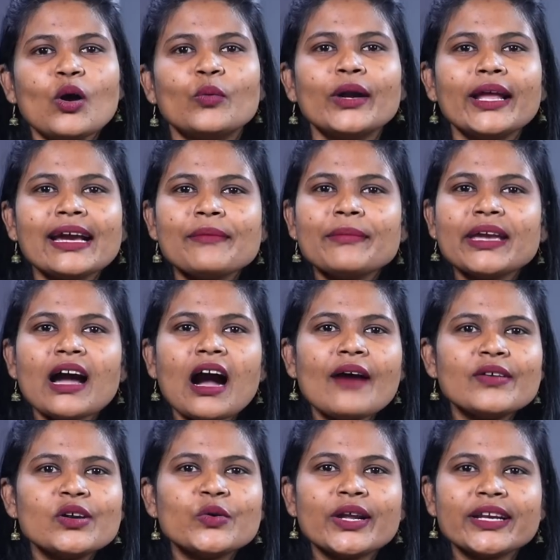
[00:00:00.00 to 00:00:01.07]
உலகமே
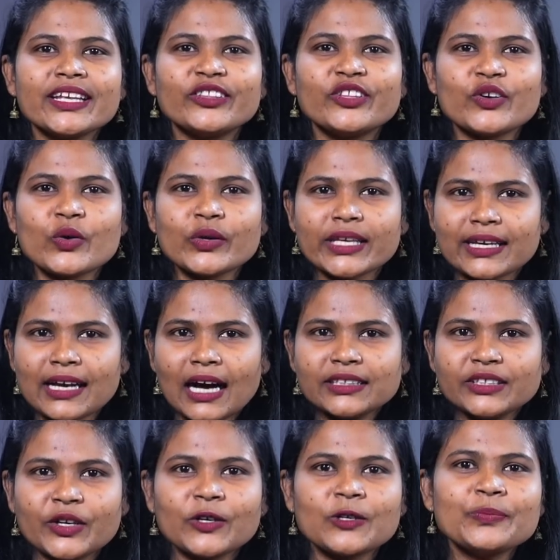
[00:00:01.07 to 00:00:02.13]
ஆவலுடன் எதிர்நோக்கி
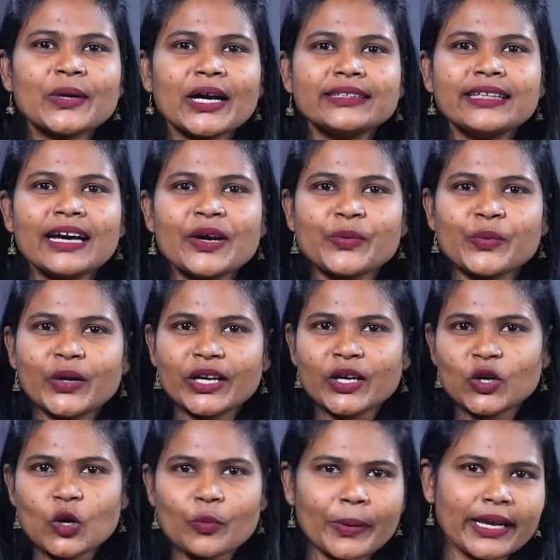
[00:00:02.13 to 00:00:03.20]
காத்திருக்கும் கத்தார்
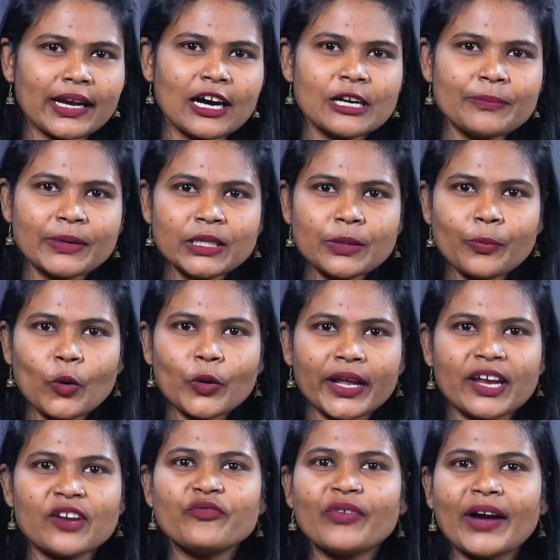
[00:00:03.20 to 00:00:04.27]
உலகக்கோப்பை கால்பந்து
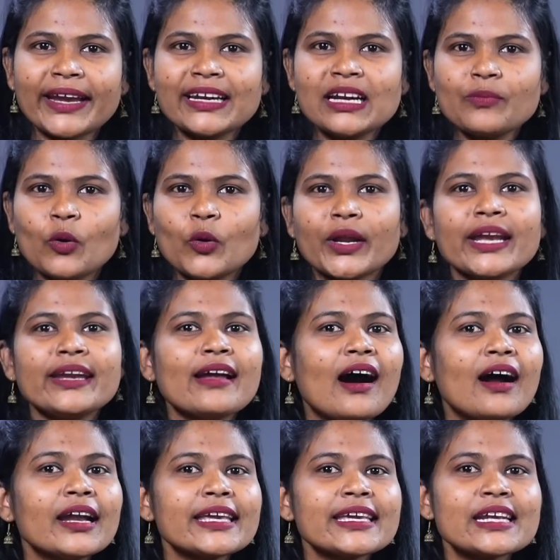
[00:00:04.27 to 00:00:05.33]
போட்டியின் ஃபைனல் போட்டி
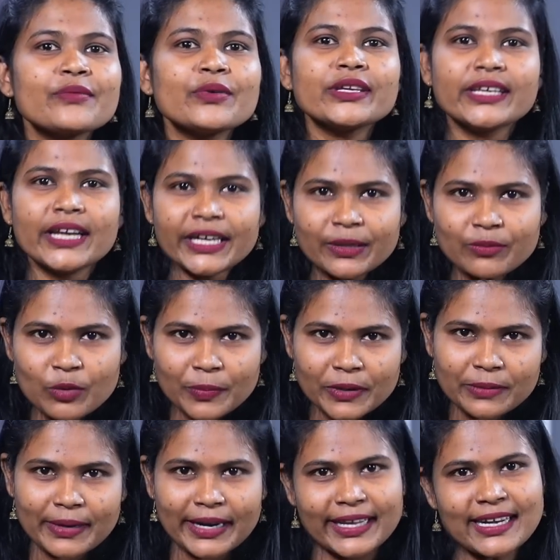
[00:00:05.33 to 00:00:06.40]
நாளை இரவு எட்டு
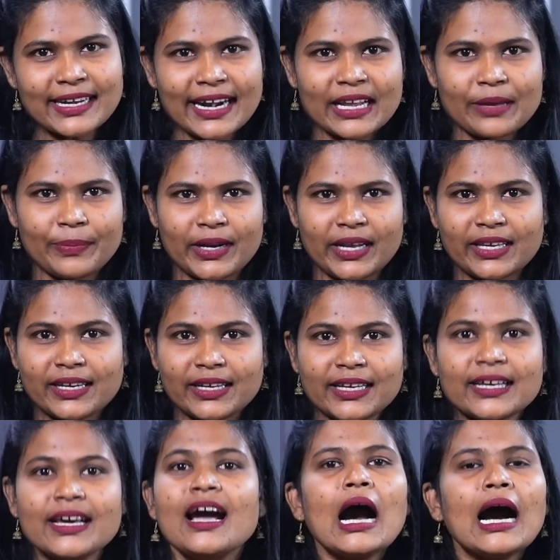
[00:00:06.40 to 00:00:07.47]
முப்பது மணிக்கு நடைபெற
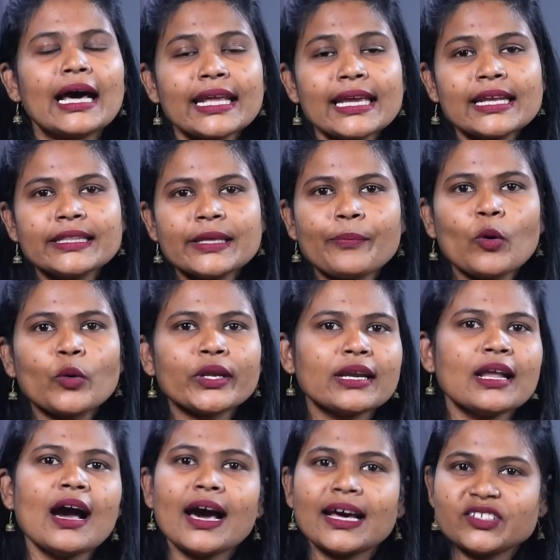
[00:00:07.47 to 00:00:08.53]
இருக்கு அரையிறுதி
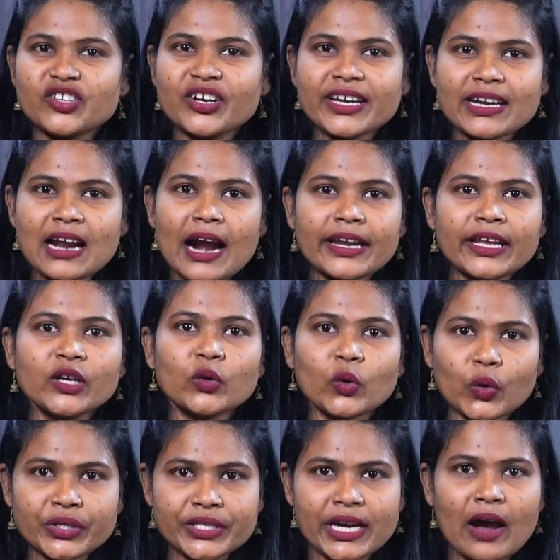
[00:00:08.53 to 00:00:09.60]
போட்டியில அர்ஜென்டினா அணி
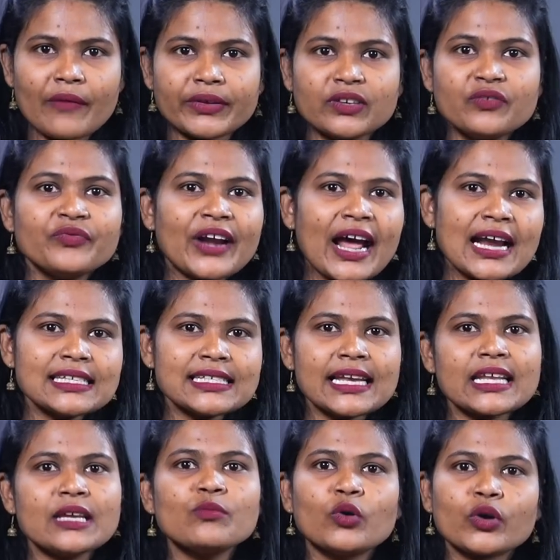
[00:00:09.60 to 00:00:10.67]
குரோஷியாவையும் பிரான்ஸ்
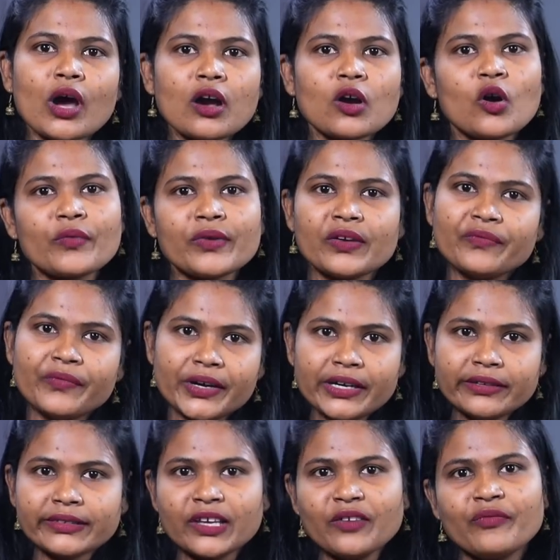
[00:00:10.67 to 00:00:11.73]
அணி மொராக்கோவையும்
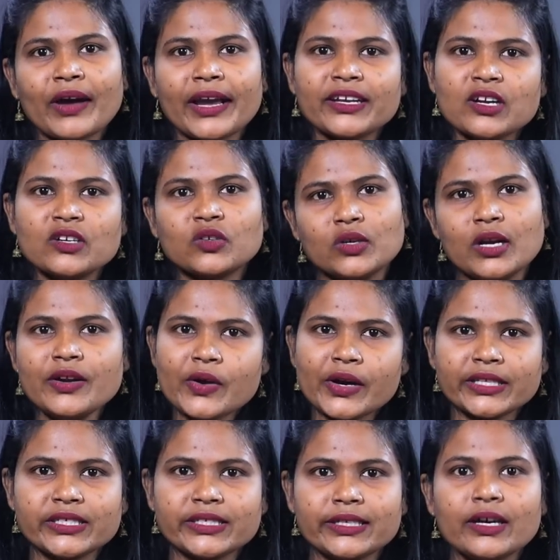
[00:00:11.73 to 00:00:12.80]
வீழ்த்தி ஃபைனலுக்குள்ள
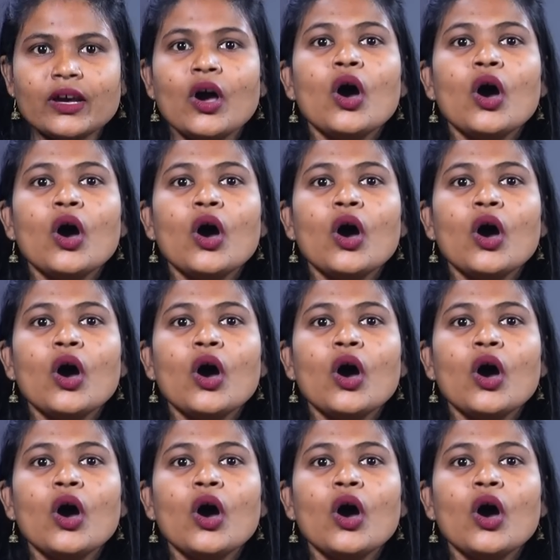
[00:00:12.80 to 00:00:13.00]
நுழைஞ்சது